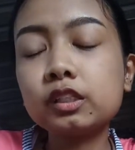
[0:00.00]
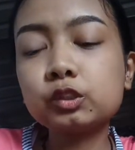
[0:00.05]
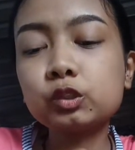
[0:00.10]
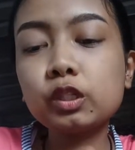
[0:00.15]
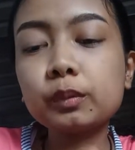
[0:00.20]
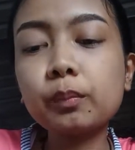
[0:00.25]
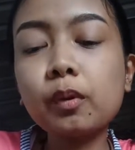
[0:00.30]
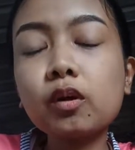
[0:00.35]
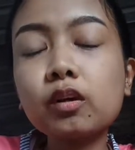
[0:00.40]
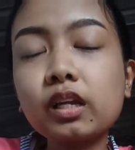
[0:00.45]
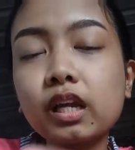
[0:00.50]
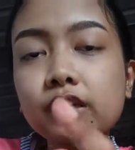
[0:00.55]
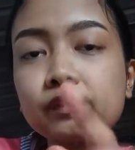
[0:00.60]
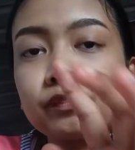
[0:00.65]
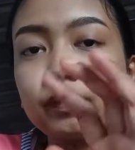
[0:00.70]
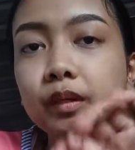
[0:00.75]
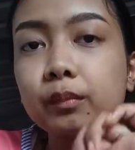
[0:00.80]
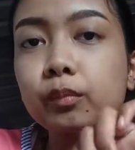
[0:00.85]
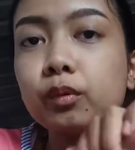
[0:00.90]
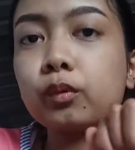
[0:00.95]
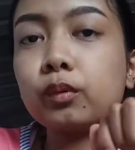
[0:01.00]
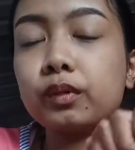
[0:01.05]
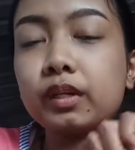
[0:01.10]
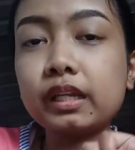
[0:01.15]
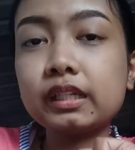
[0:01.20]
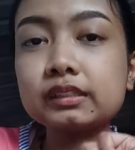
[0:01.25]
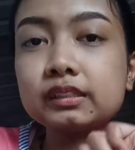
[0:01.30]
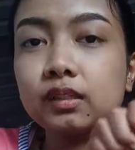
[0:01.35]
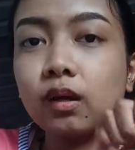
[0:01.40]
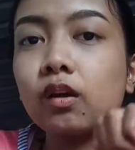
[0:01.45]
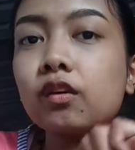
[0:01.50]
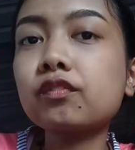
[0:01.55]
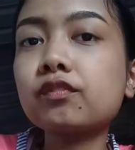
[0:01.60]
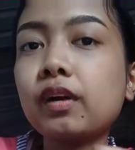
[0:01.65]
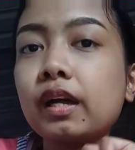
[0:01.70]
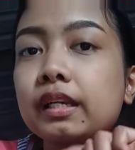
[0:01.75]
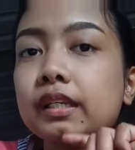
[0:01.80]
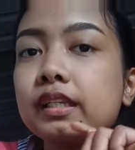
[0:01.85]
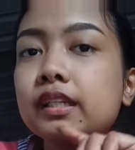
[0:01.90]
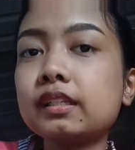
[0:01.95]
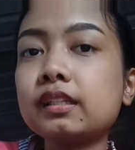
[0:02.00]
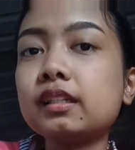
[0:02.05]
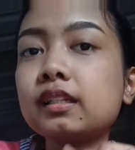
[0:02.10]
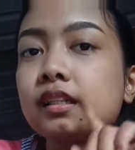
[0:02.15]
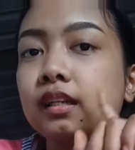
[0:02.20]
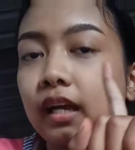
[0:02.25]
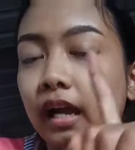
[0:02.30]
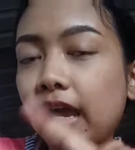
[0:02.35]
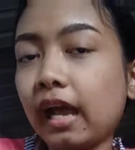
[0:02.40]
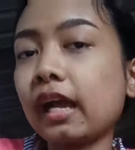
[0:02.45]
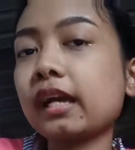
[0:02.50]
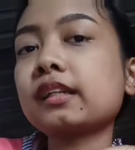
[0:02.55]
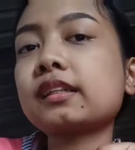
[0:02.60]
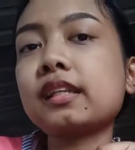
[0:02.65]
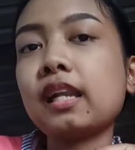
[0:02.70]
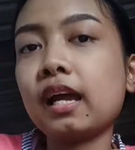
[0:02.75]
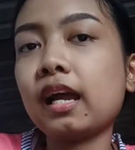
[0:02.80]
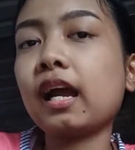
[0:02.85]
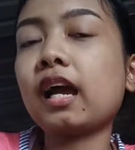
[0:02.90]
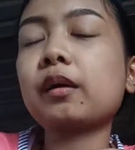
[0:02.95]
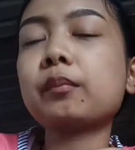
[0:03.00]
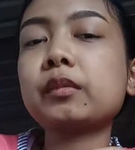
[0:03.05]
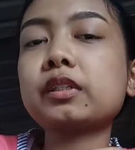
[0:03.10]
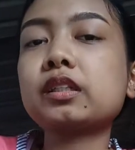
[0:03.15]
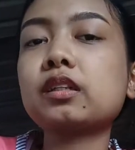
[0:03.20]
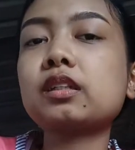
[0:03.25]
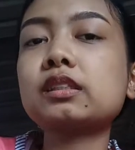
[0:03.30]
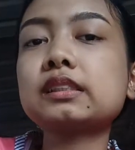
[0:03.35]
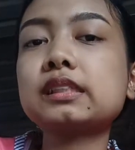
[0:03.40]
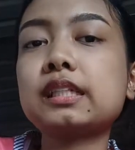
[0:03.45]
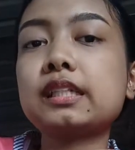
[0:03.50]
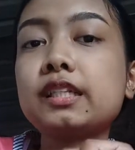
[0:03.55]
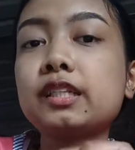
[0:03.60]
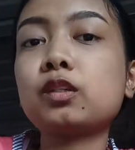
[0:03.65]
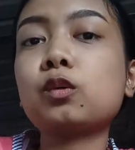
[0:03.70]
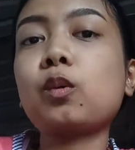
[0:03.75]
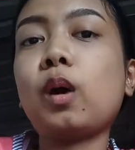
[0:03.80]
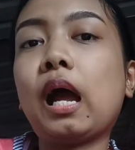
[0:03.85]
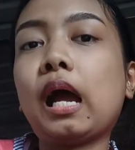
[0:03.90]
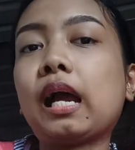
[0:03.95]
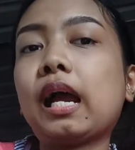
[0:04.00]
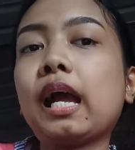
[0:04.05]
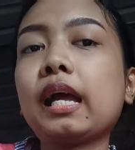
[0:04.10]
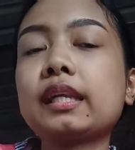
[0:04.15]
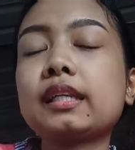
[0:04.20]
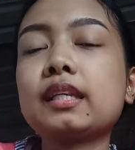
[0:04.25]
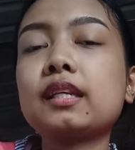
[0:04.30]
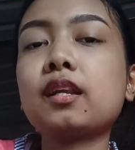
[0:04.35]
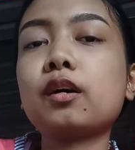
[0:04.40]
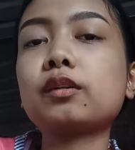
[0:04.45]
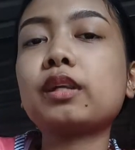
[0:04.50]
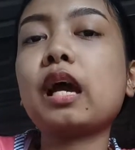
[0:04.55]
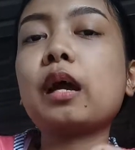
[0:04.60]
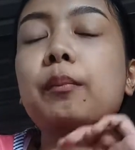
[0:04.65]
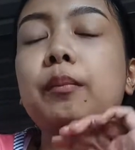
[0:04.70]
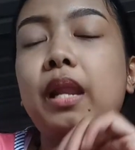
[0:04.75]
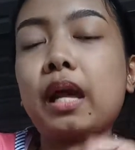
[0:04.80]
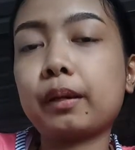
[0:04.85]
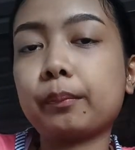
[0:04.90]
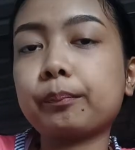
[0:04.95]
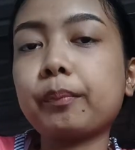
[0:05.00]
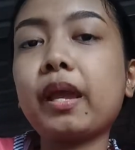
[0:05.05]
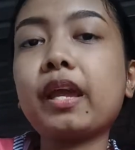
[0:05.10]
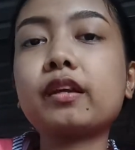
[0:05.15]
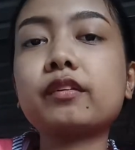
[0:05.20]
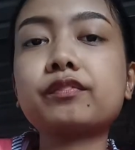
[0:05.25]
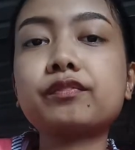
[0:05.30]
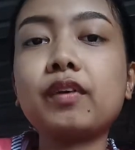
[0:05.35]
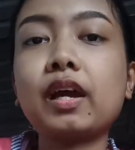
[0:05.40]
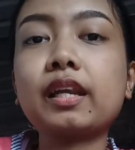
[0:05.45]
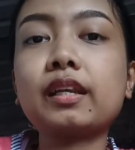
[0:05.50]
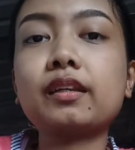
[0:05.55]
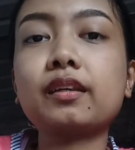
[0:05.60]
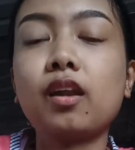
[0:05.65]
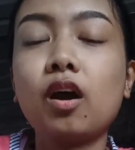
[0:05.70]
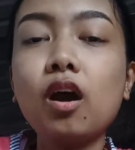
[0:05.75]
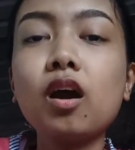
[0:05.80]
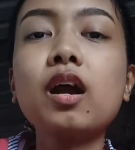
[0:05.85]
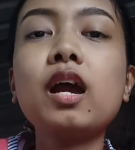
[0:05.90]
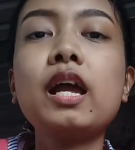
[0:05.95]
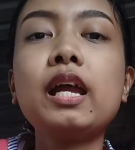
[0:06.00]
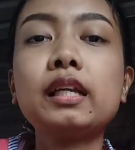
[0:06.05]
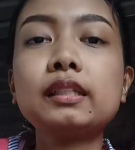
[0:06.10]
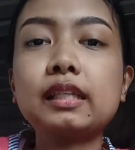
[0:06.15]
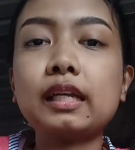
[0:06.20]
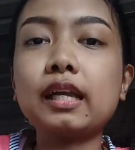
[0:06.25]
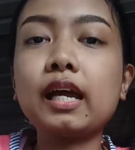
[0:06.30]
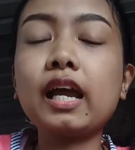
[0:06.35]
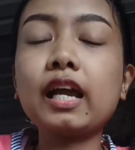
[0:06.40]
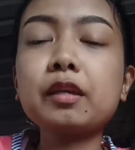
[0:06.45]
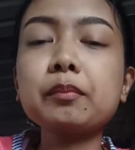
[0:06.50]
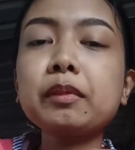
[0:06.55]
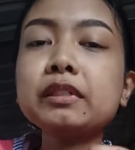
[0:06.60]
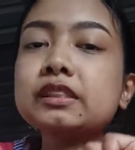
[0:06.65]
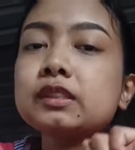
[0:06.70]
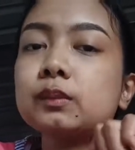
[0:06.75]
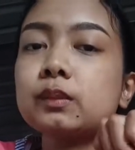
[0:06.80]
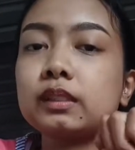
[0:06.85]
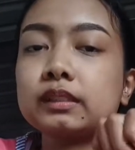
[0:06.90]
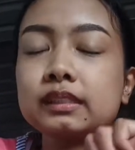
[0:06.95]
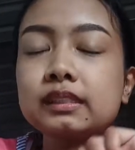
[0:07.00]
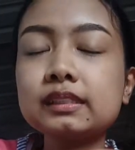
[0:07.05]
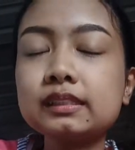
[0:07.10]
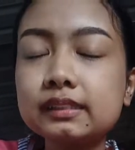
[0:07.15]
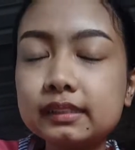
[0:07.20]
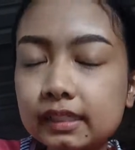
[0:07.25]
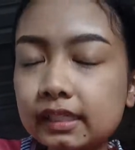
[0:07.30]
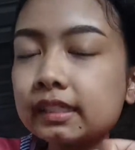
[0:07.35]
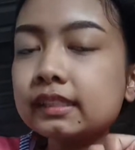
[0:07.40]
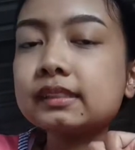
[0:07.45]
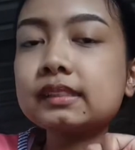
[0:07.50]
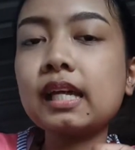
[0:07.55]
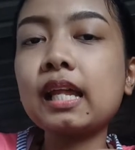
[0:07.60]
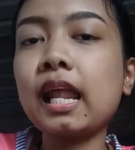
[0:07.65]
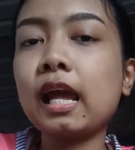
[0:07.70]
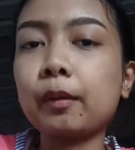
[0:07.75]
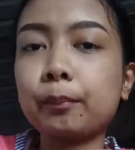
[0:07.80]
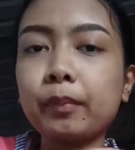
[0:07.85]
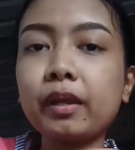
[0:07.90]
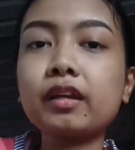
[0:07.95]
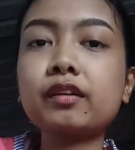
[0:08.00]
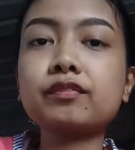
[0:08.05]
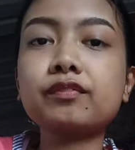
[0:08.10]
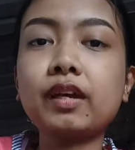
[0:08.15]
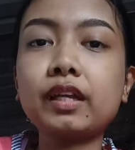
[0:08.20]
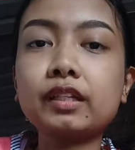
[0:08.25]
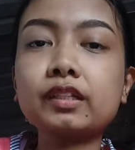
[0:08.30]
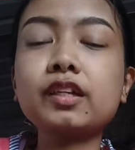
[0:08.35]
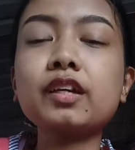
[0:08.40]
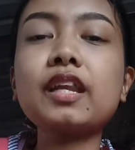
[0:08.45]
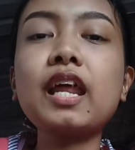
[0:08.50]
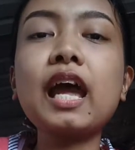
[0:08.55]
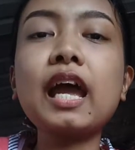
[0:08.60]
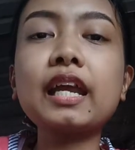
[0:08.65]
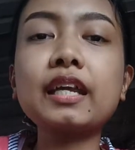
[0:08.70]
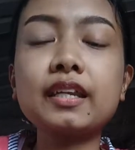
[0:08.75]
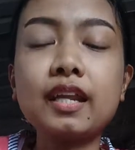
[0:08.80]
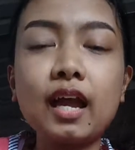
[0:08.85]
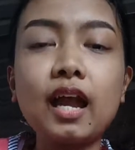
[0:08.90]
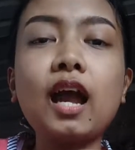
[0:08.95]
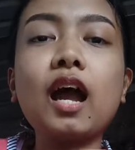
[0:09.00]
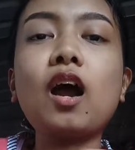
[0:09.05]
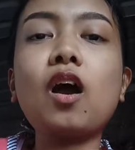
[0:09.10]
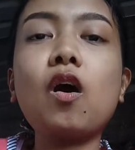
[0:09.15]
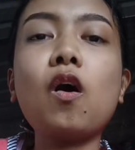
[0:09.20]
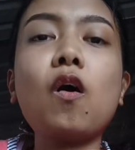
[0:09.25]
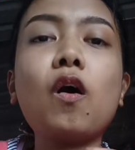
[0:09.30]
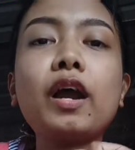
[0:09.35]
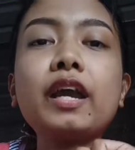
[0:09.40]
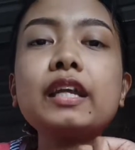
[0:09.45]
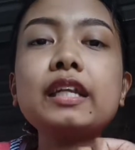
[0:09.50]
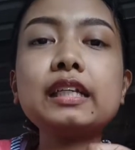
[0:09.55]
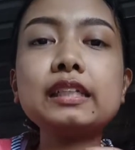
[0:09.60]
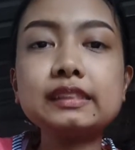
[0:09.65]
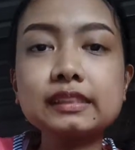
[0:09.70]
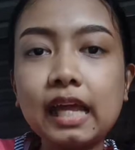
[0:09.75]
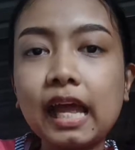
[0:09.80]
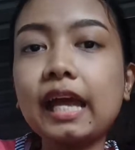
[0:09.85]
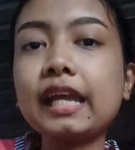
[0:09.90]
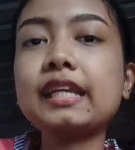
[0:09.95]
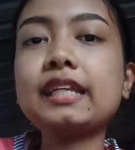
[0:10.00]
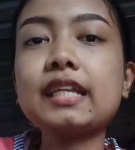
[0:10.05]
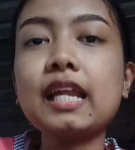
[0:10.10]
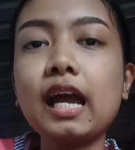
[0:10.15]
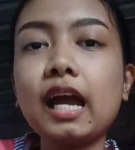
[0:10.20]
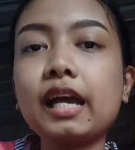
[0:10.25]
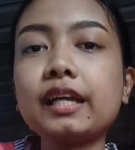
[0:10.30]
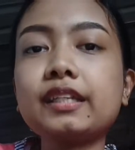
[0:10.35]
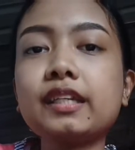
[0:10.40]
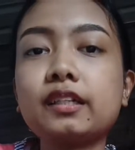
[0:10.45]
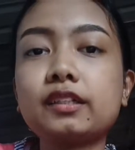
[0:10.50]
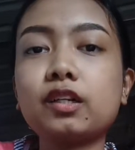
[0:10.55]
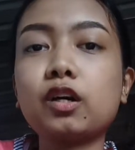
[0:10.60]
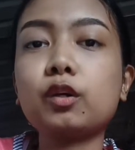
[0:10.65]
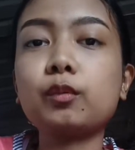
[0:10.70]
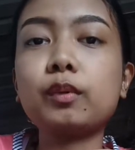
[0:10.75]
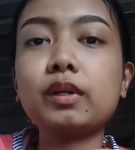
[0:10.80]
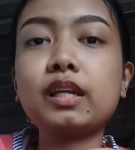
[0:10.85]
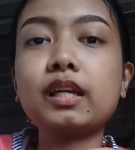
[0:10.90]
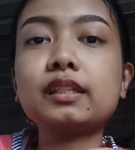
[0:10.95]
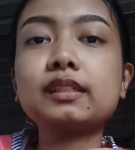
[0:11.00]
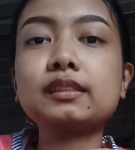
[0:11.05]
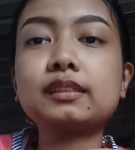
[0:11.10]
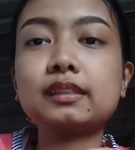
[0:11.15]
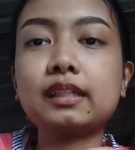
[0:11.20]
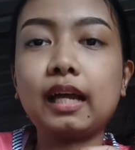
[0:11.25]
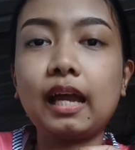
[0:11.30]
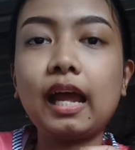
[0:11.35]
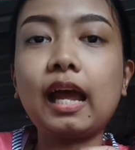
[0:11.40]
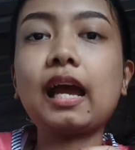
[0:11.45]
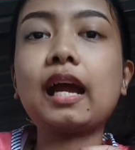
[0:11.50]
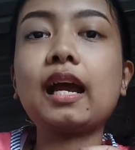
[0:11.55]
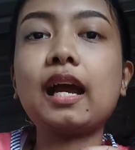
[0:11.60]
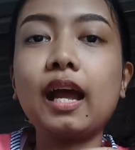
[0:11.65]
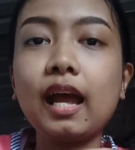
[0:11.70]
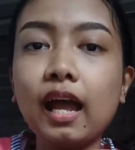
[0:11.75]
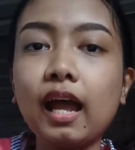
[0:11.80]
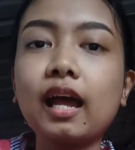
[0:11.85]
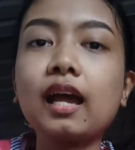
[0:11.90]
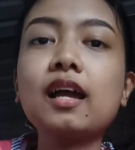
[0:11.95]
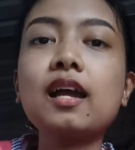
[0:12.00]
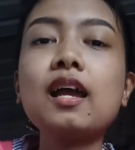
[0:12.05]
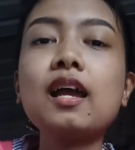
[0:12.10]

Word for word: ช่วยป้องกันฟันผุในซอกฟันอีกหนึ่งครั้งนะคะ มันก็จะดีกว่าการที่เราทำหลังแปรงฟันเนาะแต่ถ้าใครไม่สู้หรือจริง ๆ จะหลังแปรงฟันก็ได้นะคะ ขอให้ได้ใช้นะคะ อย่างน้อยวันละหนึ่งครั้งค่ะ